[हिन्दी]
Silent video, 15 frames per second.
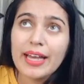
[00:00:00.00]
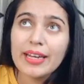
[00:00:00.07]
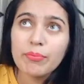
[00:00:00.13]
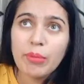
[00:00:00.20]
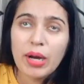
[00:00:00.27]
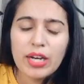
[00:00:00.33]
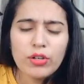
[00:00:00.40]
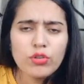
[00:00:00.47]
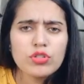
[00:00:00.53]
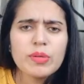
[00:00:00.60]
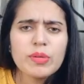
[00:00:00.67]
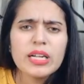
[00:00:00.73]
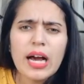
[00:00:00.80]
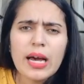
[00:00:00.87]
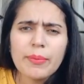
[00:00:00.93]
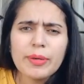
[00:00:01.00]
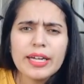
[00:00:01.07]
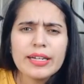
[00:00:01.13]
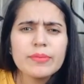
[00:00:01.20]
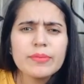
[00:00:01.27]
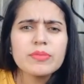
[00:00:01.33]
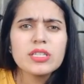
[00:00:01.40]
एन मान लो उसमें कार्बन
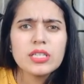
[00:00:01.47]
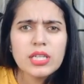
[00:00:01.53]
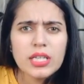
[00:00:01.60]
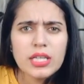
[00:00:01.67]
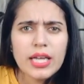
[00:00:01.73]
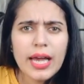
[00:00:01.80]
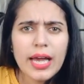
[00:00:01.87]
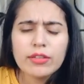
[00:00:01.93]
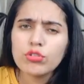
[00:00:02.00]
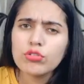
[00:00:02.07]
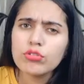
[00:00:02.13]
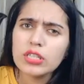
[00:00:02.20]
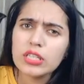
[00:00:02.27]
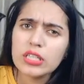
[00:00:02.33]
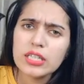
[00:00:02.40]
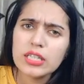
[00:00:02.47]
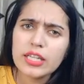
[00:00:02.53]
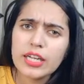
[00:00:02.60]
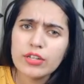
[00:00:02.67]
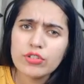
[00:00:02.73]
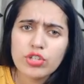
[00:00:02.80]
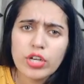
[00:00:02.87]
एटम्स तीन हैं तो तीन का
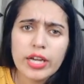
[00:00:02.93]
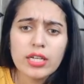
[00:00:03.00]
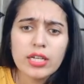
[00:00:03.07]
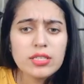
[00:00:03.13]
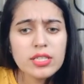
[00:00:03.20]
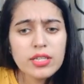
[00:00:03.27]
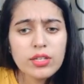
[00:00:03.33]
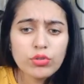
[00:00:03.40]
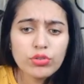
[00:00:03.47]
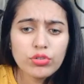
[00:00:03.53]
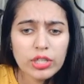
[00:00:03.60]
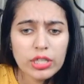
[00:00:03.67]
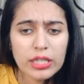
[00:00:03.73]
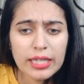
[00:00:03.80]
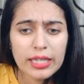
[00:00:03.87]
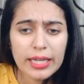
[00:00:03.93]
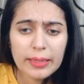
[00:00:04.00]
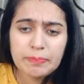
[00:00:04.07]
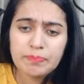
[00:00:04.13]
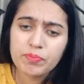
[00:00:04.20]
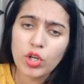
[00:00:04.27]
क्या हो जाएगा सी को थ्री रखें